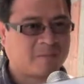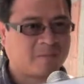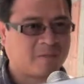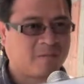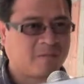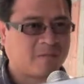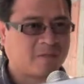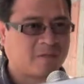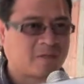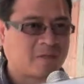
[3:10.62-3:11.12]

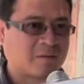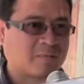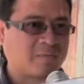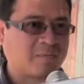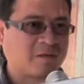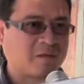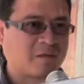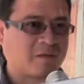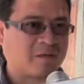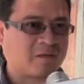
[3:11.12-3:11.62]
¿no? y
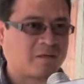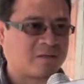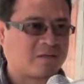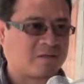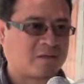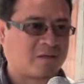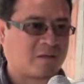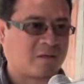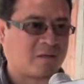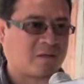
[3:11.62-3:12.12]
también
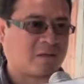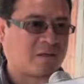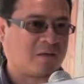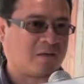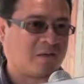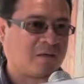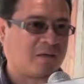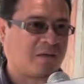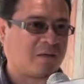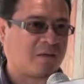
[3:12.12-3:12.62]

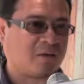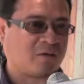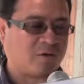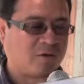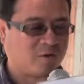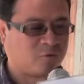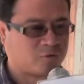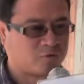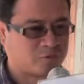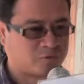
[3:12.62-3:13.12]
este,
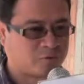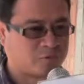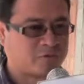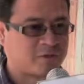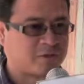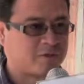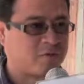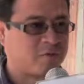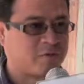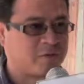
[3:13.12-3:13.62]
los otros
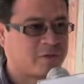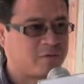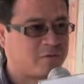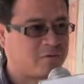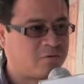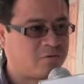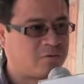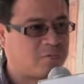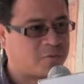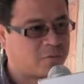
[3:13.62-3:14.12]

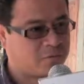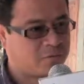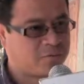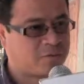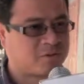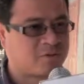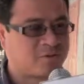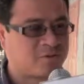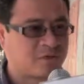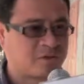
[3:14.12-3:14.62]
sectores, ¿no? como lo
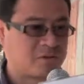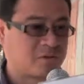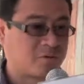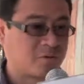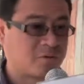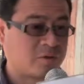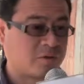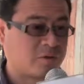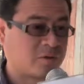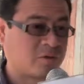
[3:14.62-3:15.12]
menciona el
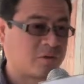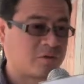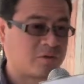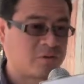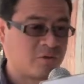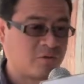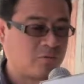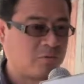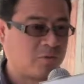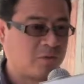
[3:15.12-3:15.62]
sector de
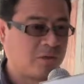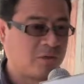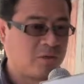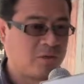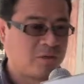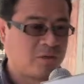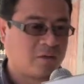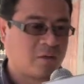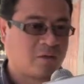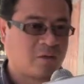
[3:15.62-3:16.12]
salud.
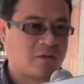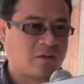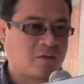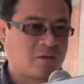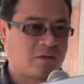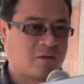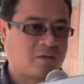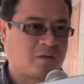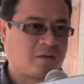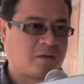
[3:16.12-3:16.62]

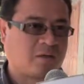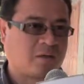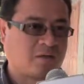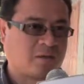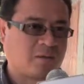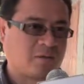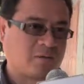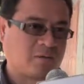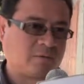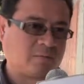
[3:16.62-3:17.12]

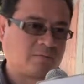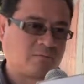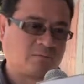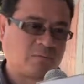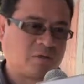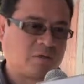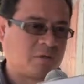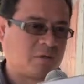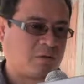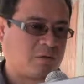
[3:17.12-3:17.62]
Eh,
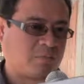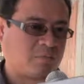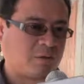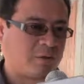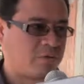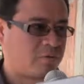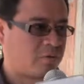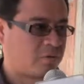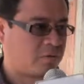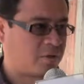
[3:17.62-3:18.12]

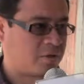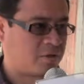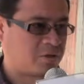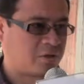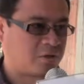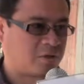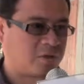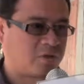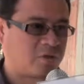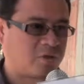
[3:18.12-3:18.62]
bueno,
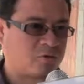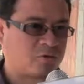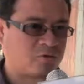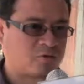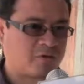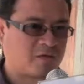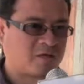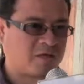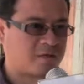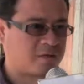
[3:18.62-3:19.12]
en
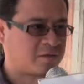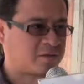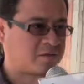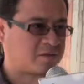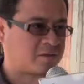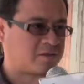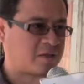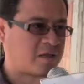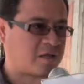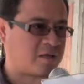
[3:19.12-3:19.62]
estos días
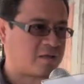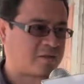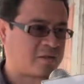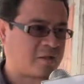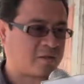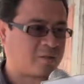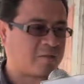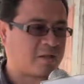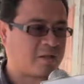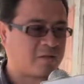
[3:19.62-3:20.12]
se está
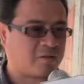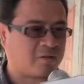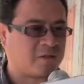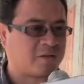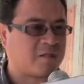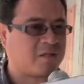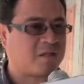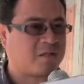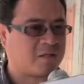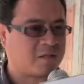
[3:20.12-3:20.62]
celebrando
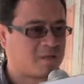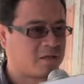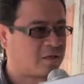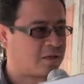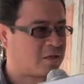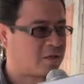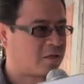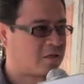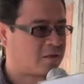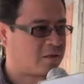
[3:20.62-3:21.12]
el Día de
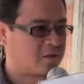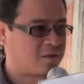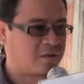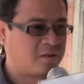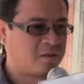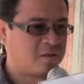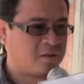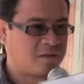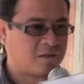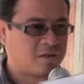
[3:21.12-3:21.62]
la
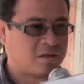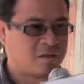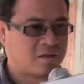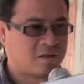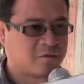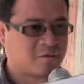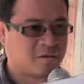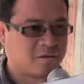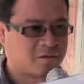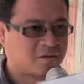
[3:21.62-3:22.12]

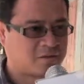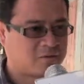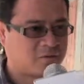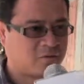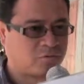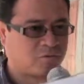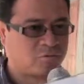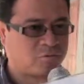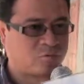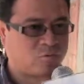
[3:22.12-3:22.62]

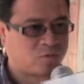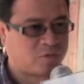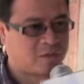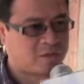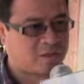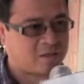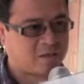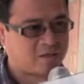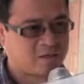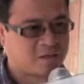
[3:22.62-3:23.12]
Alimentación
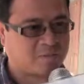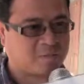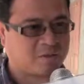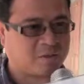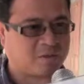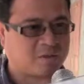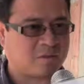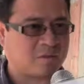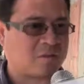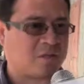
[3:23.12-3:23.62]
Mundial,
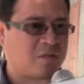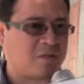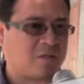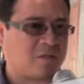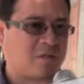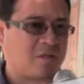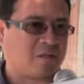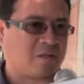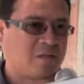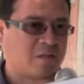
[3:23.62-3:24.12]
también
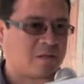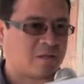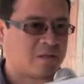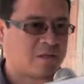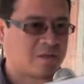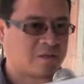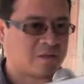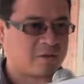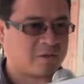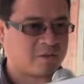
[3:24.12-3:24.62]
el Día
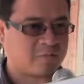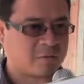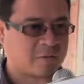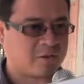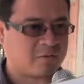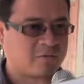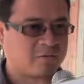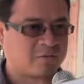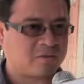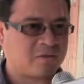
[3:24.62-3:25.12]
de Lavado de
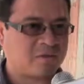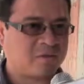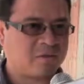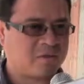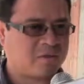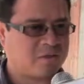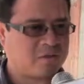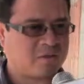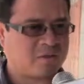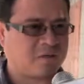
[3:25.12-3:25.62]
Manos
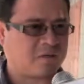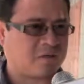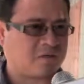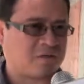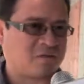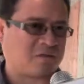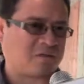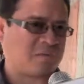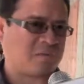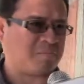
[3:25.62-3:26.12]
y
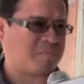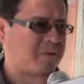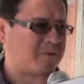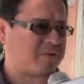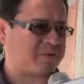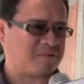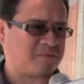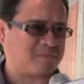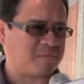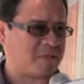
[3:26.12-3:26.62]
eh, están
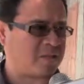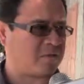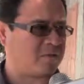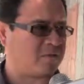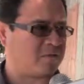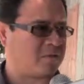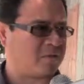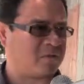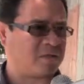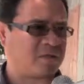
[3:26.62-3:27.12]

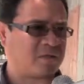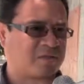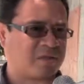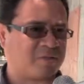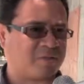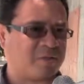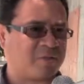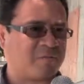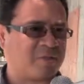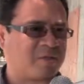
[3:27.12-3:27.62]
participando
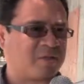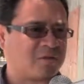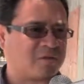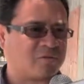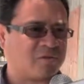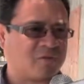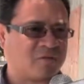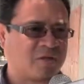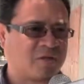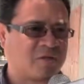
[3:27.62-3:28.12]
activamente
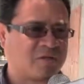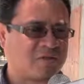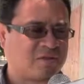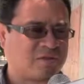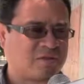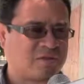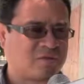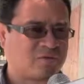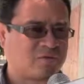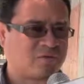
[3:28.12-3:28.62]
todas las
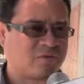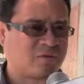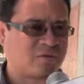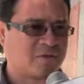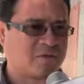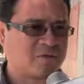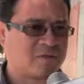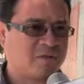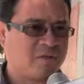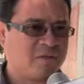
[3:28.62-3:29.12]

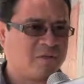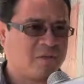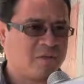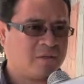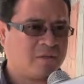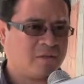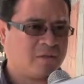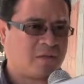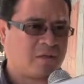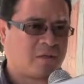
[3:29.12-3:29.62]
instituciones.
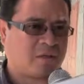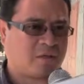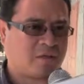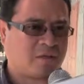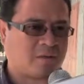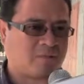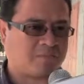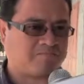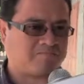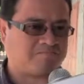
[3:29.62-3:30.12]

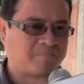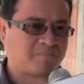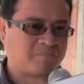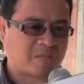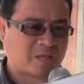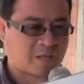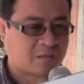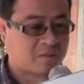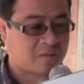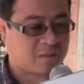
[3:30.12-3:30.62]
Eh,
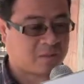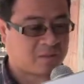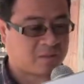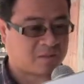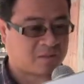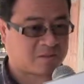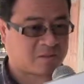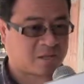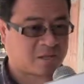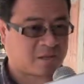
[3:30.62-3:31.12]
cabe
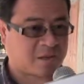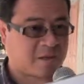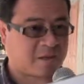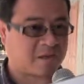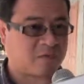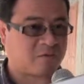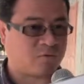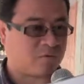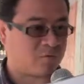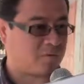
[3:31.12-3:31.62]

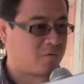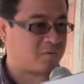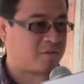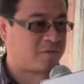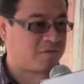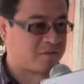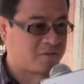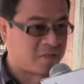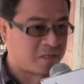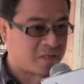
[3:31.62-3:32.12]
destacar, yo
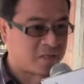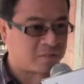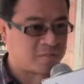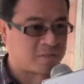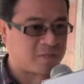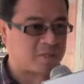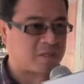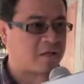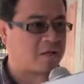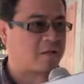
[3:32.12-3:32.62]
quisiera
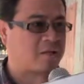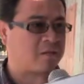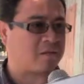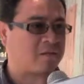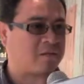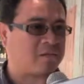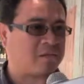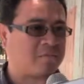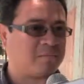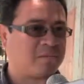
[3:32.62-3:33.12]
invitar
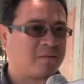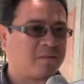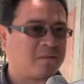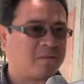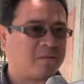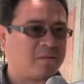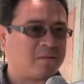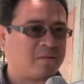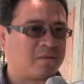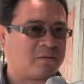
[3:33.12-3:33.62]

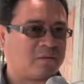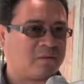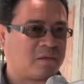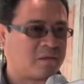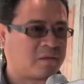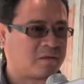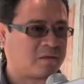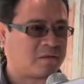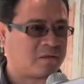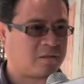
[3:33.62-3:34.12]
también
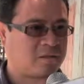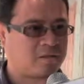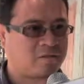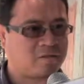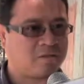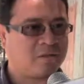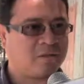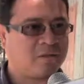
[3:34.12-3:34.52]
a que